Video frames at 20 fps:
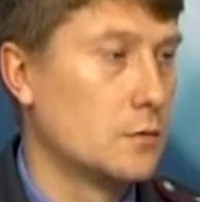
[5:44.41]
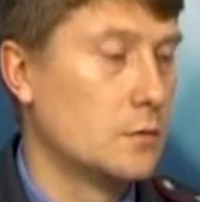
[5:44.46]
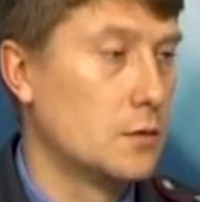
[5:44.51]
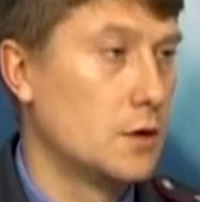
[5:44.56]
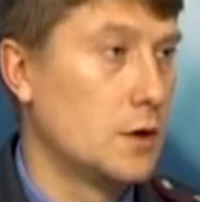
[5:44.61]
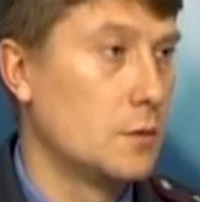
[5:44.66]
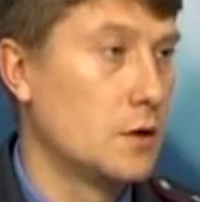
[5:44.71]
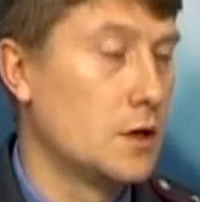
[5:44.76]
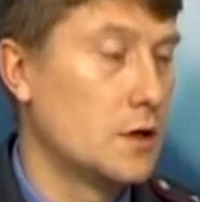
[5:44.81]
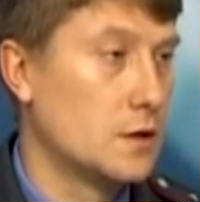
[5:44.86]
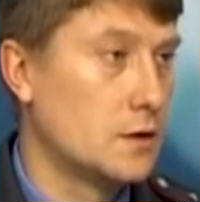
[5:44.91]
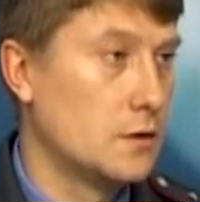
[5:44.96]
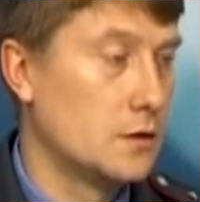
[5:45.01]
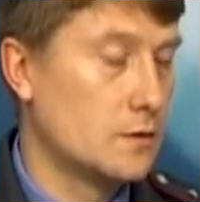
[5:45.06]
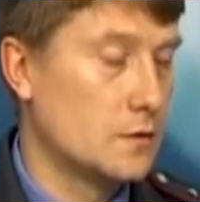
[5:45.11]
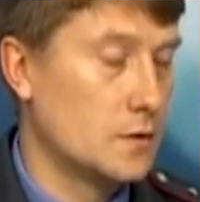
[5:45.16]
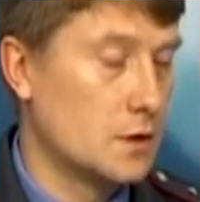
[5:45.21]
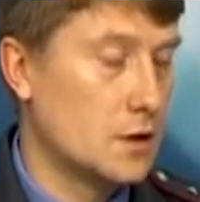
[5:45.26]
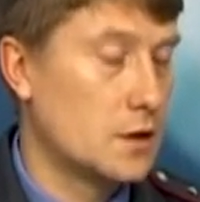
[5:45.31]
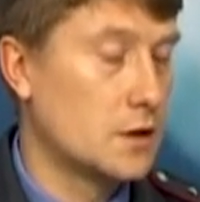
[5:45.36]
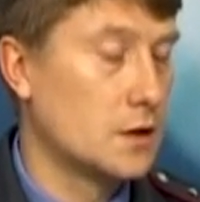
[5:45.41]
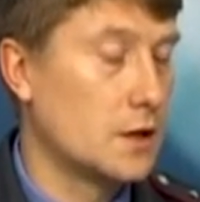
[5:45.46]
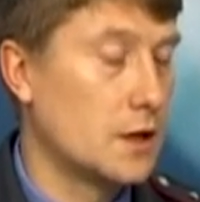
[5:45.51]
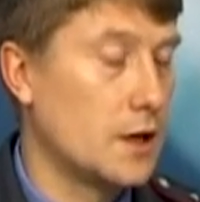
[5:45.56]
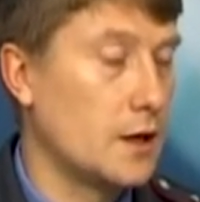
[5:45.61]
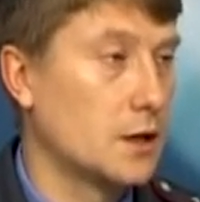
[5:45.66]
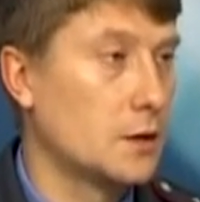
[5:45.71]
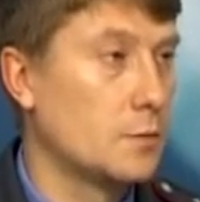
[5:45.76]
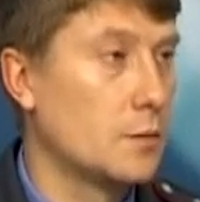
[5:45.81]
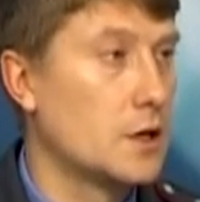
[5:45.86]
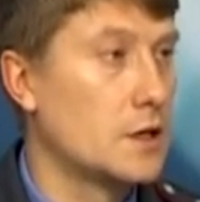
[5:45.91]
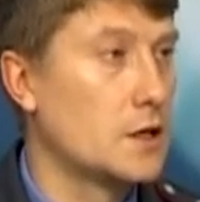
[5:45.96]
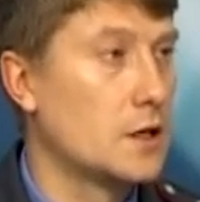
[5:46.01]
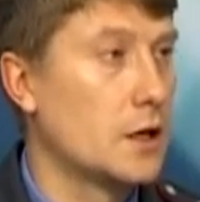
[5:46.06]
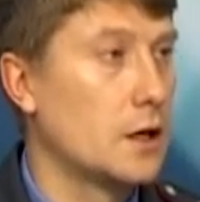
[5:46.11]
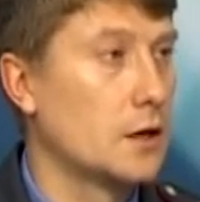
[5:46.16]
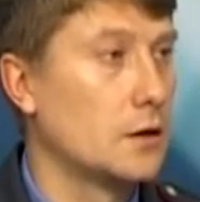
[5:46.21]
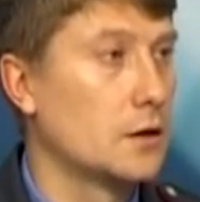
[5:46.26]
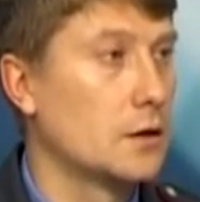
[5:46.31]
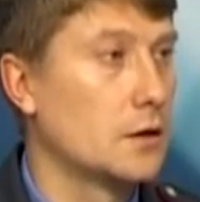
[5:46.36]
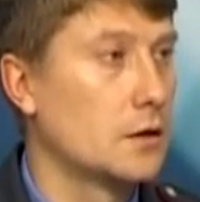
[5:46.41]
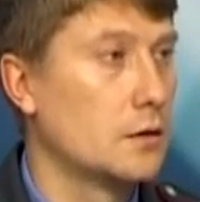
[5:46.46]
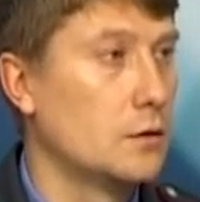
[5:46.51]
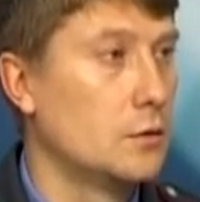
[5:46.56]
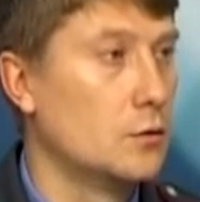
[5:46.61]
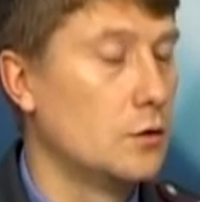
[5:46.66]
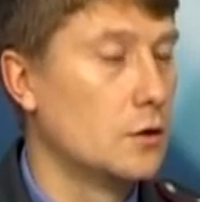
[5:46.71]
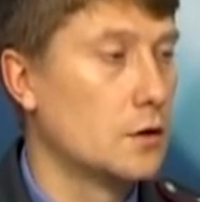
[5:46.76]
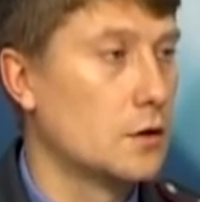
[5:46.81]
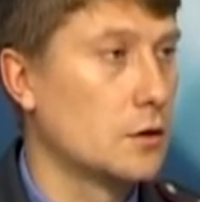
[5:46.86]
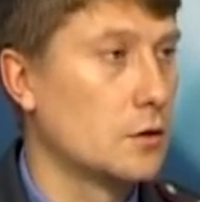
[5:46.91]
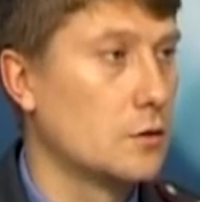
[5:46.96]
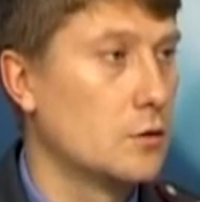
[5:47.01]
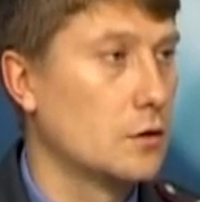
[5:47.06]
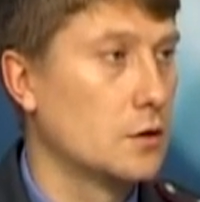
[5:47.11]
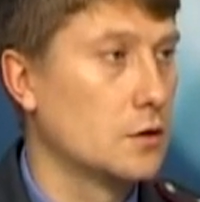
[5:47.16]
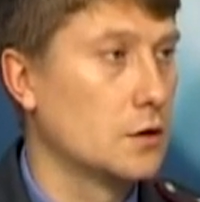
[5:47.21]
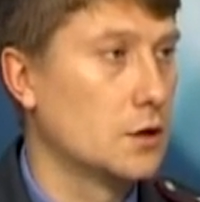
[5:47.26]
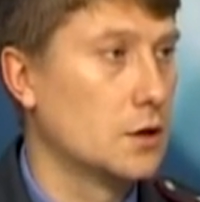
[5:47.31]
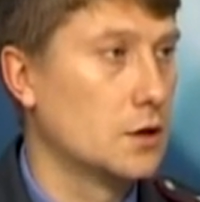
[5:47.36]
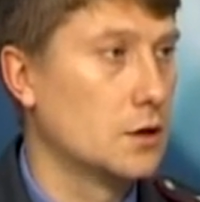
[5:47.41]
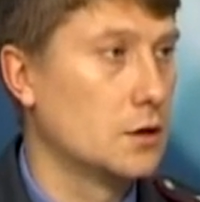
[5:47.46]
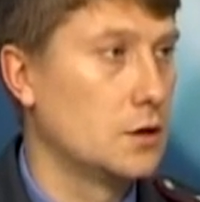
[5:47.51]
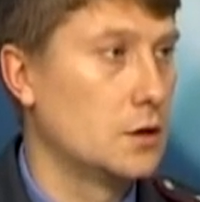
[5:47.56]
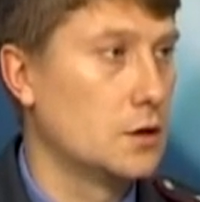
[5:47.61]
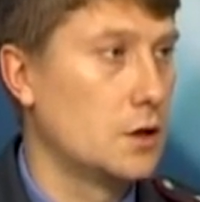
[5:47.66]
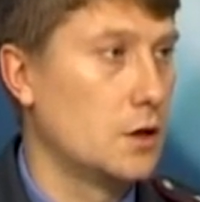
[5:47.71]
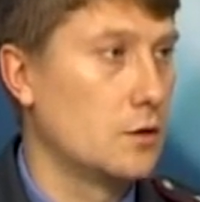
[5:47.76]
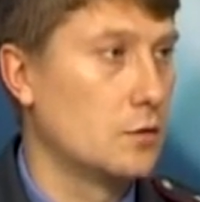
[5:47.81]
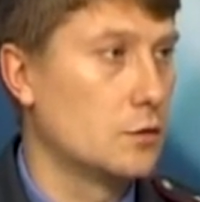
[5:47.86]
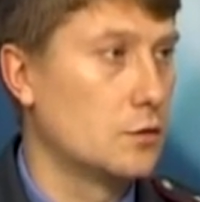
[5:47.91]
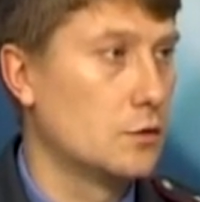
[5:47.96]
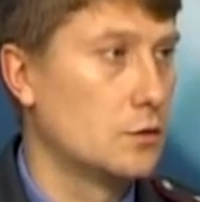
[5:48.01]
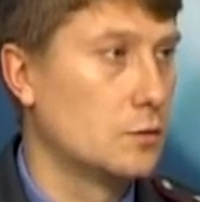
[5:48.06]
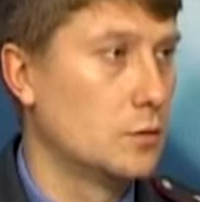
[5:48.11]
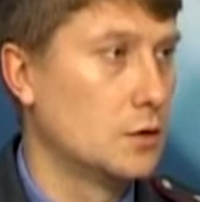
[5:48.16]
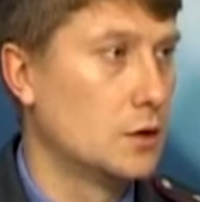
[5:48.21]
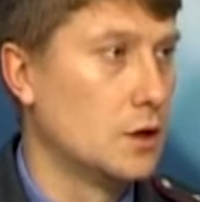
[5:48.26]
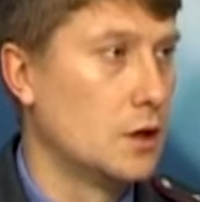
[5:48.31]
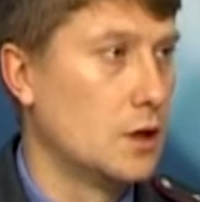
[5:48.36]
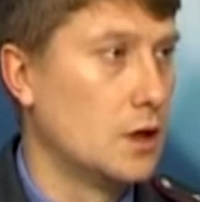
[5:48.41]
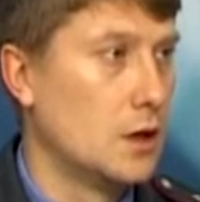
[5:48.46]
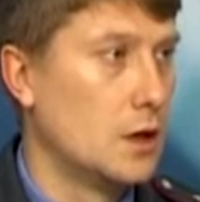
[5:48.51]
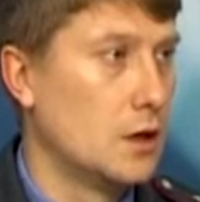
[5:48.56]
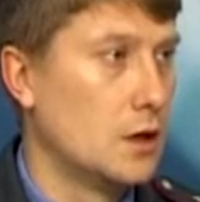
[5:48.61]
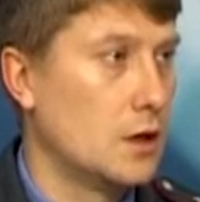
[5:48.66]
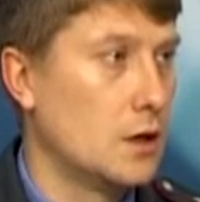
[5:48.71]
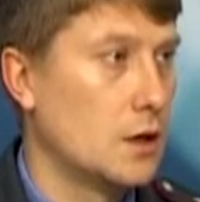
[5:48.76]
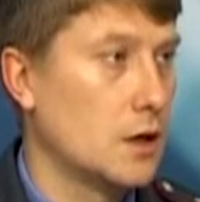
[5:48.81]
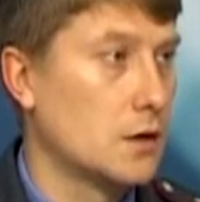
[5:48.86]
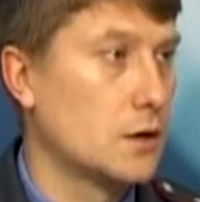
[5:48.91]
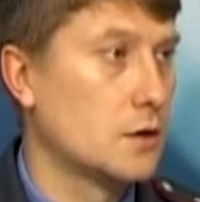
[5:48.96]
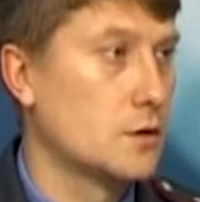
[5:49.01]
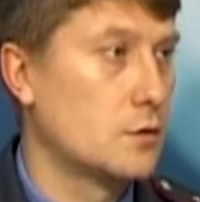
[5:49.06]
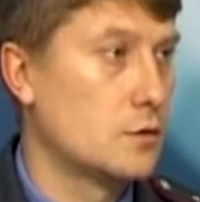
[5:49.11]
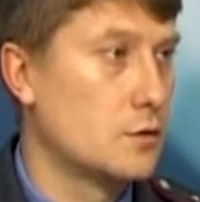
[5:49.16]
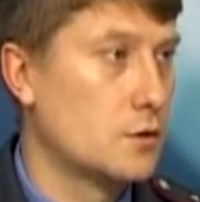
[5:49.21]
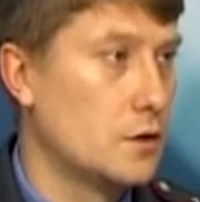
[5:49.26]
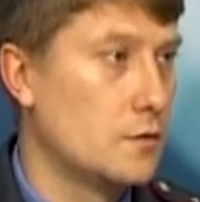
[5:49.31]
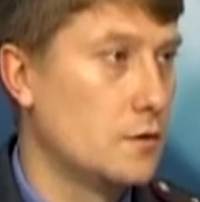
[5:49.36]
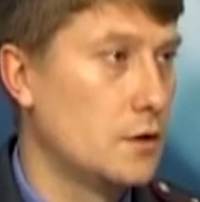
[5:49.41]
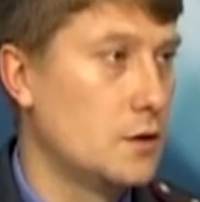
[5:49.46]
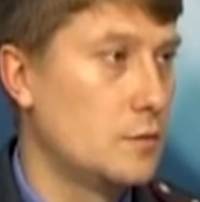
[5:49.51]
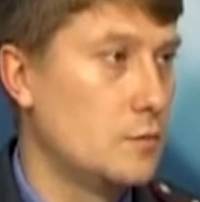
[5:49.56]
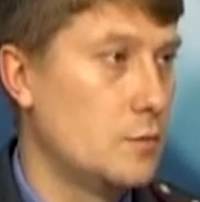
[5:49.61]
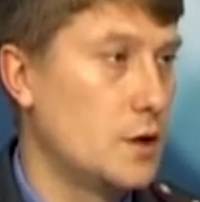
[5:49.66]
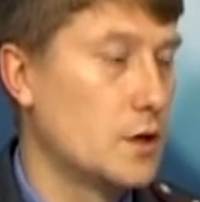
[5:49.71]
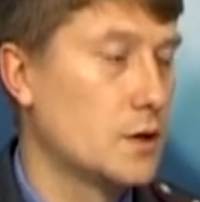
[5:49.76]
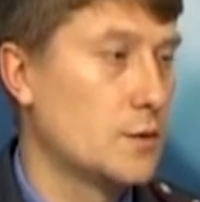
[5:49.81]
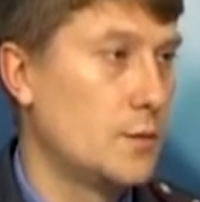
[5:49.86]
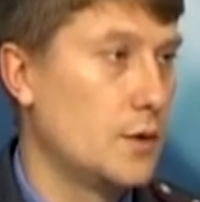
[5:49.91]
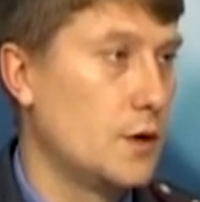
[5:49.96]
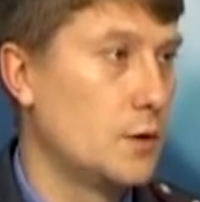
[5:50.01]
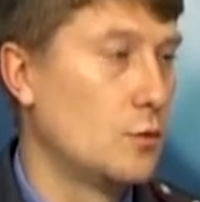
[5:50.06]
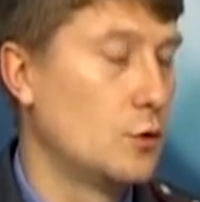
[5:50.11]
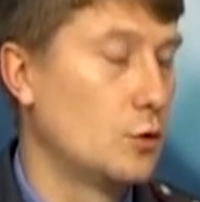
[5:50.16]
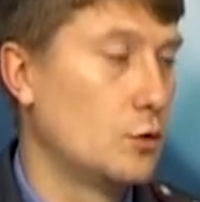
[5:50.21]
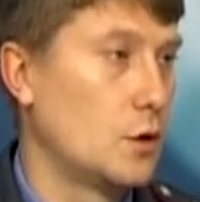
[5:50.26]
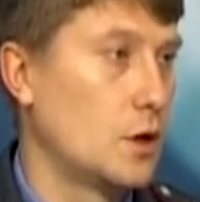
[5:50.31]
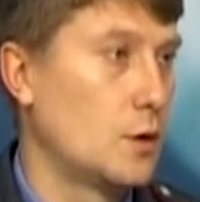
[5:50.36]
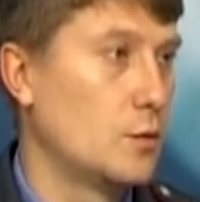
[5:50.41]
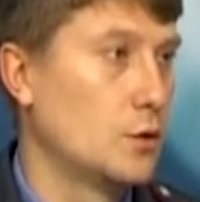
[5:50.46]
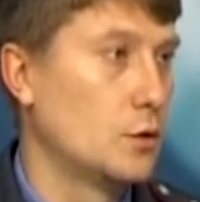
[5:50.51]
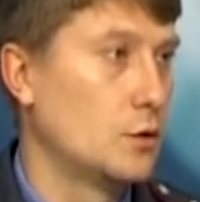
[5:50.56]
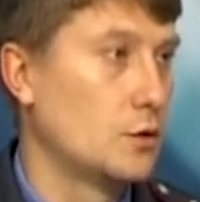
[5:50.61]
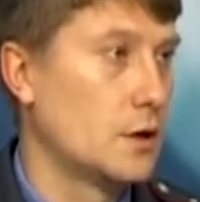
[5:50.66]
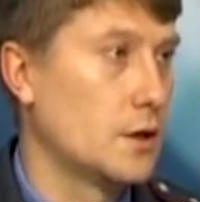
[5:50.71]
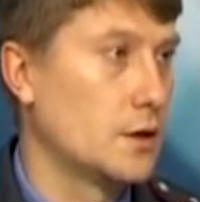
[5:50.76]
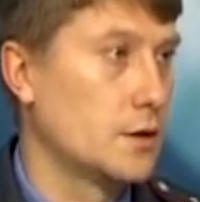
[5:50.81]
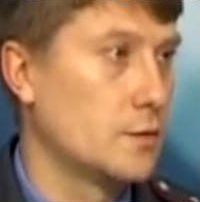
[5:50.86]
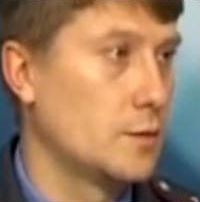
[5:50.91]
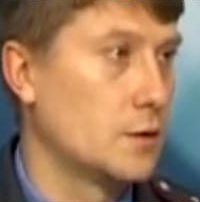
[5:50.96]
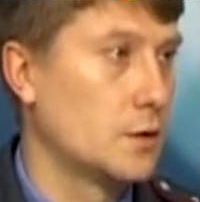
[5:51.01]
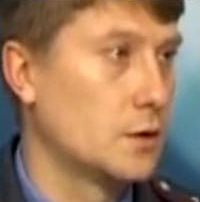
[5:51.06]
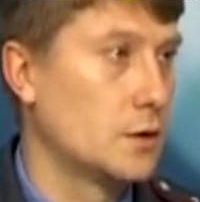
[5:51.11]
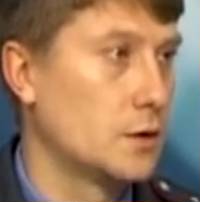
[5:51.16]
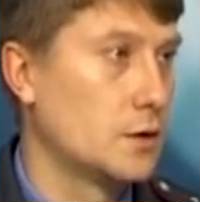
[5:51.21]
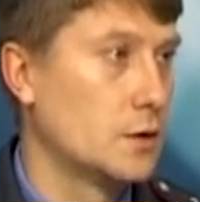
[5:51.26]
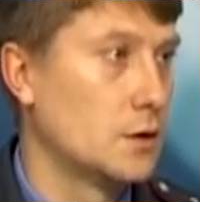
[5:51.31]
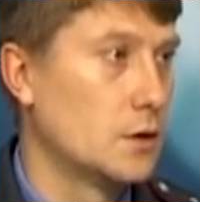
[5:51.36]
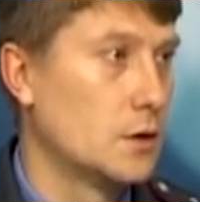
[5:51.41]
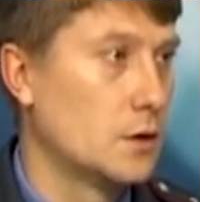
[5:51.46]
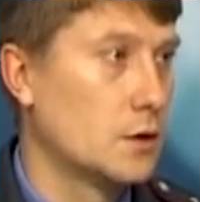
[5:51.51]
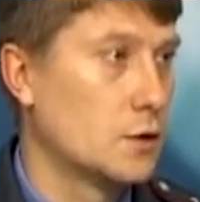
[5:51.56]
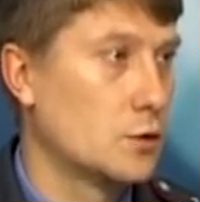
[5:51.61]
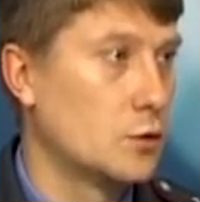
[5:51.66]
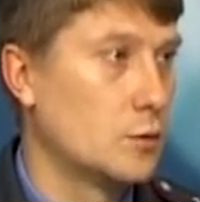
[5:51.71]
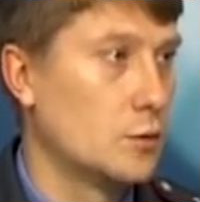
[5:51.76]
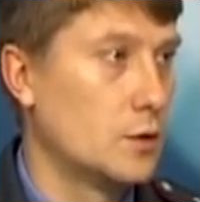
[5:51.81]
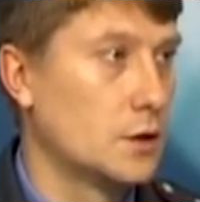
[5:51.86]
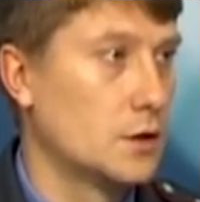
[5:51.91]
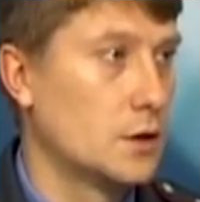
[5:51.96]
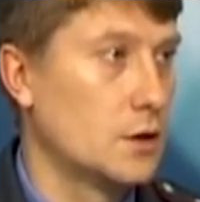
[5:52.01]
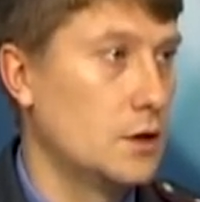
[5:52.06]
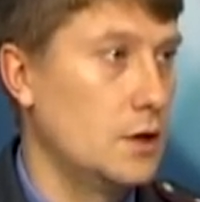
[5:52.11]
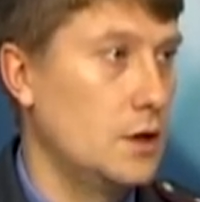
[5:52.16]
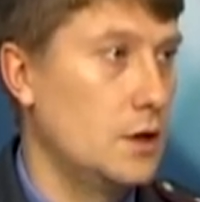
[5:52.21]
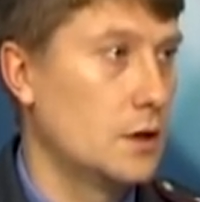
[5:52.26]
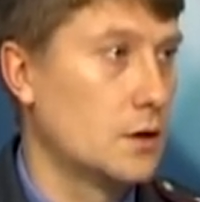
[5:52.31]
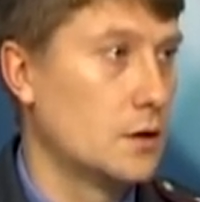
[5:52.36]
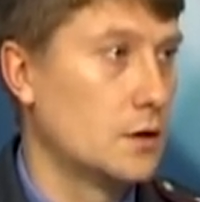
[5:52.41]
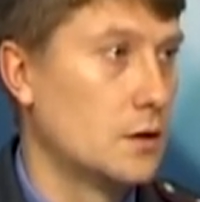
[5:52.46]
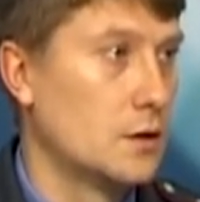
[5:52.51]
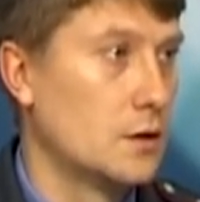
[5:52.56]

на, магистр, на центральных магистральных улицах города для того, чтобы осуществить бесперебойную работу транспорта. Чтобы это не